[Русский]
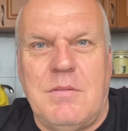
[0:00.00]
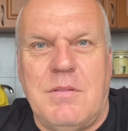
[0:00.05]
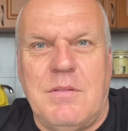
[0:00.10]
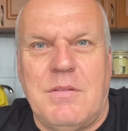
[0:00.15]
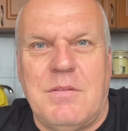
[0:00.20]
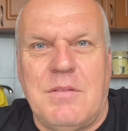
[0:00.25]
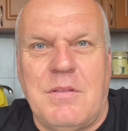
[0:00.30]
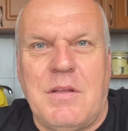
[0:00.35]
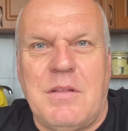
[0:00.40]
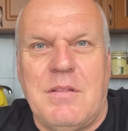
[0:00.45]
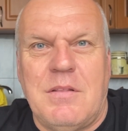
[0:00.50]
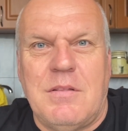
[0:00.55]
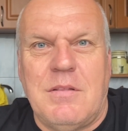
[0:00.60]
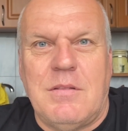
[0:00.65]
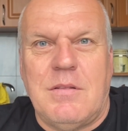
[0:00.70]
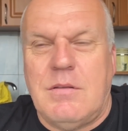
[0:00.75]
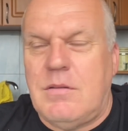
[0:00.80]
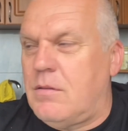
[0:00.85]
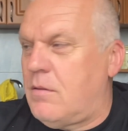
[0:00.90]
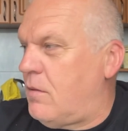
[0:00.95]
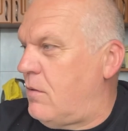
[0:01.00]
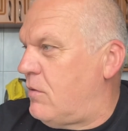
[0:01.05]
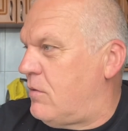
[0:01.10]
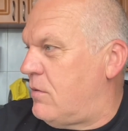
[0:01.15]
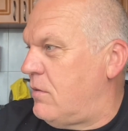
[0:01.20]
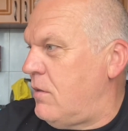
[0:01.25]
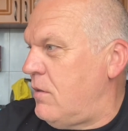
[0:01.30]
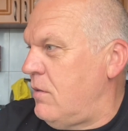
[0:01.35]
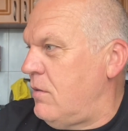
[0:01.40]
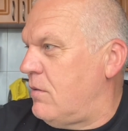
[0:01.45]
на,
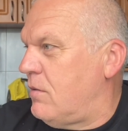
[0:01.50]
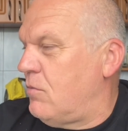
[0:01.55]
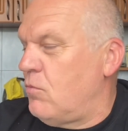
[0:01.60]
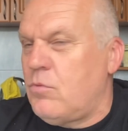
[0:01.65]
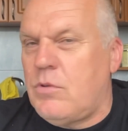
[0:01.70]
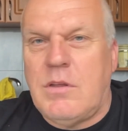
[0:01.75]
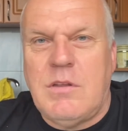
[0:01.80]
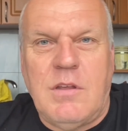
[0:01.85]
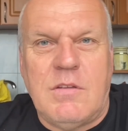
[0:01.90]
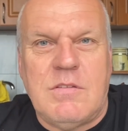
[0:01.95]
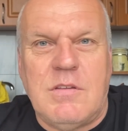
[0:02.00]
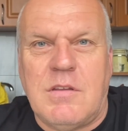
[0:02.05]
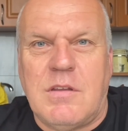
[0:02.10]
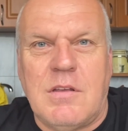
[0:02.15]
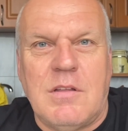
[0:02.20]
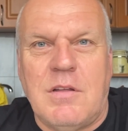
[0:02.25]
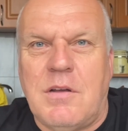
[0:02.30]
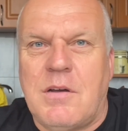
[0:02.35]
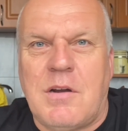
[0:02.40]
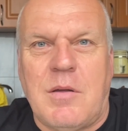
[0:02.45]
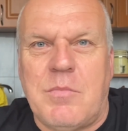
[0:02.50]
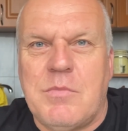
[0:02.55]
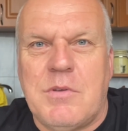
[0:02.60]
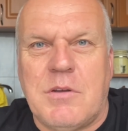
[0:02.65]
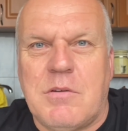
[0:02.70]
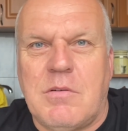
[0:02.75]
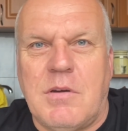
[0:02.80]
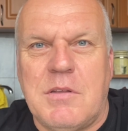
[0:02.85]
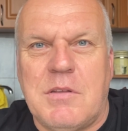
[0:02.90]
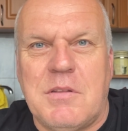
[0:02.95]
да? ну, на 10 килограмм не
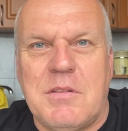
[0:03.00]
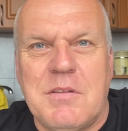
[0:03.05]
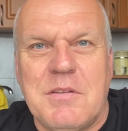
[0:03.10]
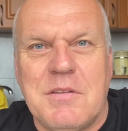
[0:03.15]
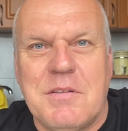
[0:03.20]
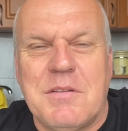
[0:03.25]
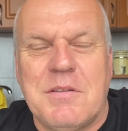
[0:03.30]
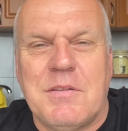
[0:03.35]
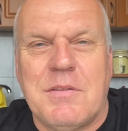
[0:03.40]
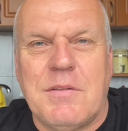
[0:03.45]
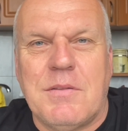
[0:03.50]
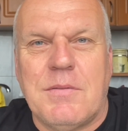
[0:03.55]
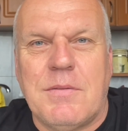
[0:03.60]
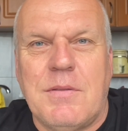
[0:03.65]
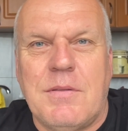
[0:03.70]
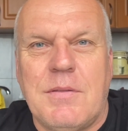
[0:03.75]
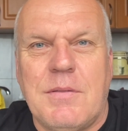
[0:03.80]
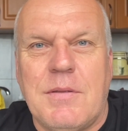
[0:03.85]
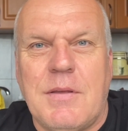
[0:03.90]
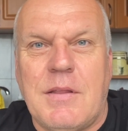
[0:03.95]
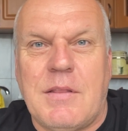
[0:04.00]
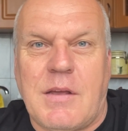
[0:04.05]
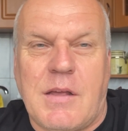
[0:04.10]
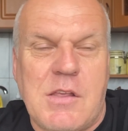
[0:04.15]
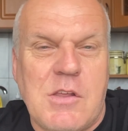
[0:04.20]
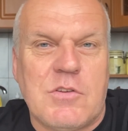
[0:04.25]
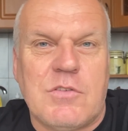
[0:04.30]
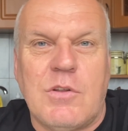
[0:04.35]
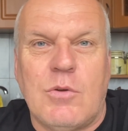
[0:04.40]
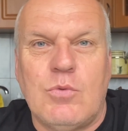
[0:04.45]
хватит. Это,
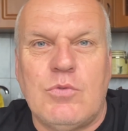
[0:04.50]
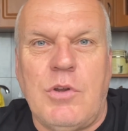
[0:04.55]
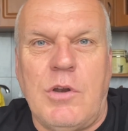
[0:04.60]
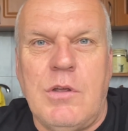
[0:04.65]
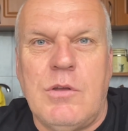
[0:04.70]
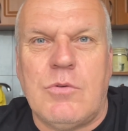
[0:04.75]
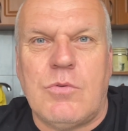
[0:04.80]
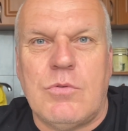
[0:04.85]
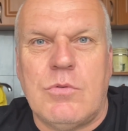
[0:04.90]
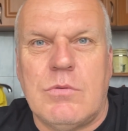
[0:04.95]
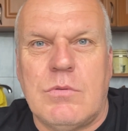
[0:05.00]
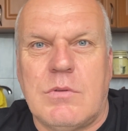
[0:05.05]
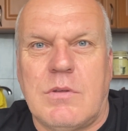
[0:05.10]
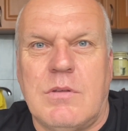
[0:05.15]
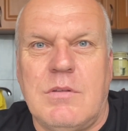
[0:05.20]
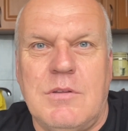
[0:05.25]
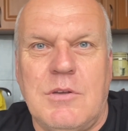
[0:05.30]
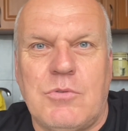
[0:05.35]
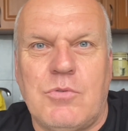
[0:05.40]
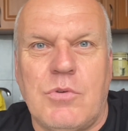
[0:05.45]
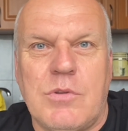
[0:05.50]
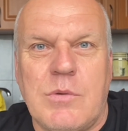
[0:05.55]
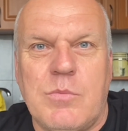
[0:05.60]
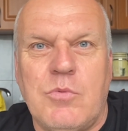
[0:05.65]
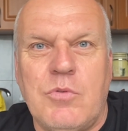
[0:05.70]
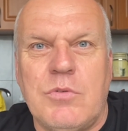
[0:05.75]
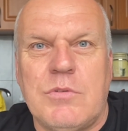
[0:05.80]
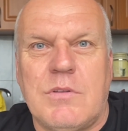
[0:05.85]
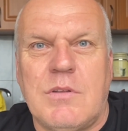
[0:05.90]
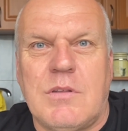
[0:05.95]
конечно, утрирую. Никто не
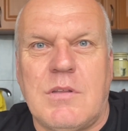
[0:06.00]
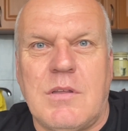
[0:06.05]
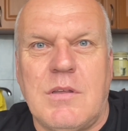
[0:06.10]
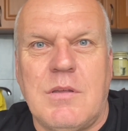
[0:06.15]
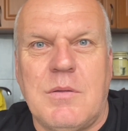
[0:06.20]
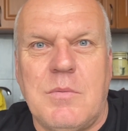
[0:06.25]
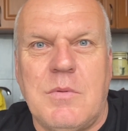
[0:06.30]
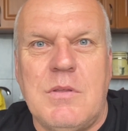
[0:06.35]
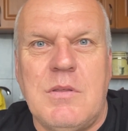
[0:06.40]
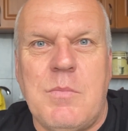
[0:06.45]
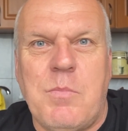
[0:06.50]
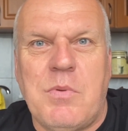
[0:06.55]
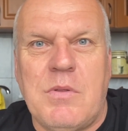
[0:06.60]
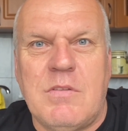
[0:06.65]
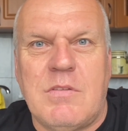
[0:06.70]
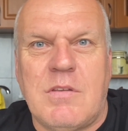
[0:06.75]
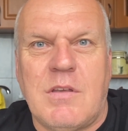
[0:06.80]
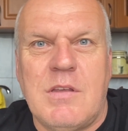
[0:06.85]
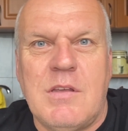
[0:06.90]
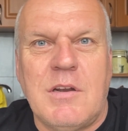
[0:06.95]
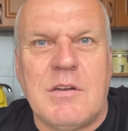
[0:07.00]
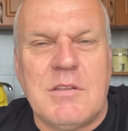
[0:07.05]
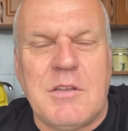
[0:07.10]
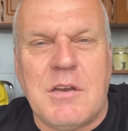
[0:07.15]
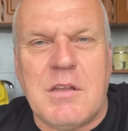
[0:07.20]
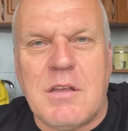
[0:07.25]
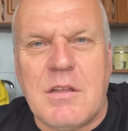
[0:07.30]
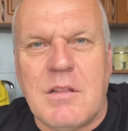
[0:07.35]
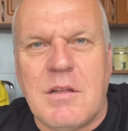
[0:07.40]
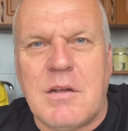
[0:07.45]
будет, эти, ни пенсионер
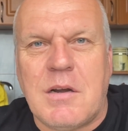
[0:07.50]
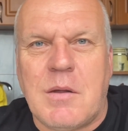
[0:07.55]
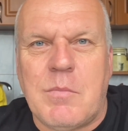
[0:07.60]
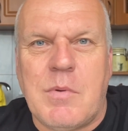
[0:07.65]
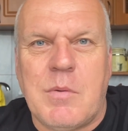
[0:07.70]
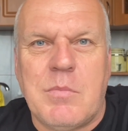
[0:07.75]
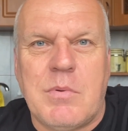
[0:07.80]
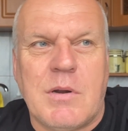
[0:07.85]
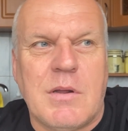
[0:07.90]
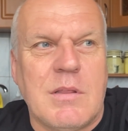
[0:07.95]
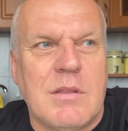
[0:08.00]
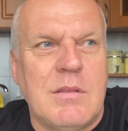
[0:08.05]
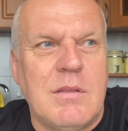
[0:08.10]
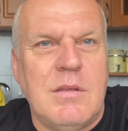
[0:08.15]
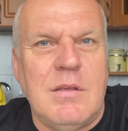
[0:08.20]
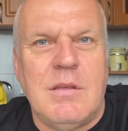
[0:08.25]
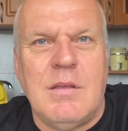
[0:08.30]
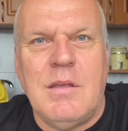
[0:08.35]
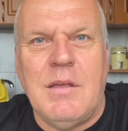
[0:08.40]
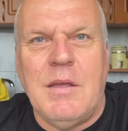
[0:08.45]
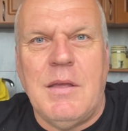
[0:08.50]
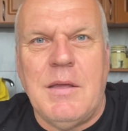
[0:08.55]
3 килограмма брать, ни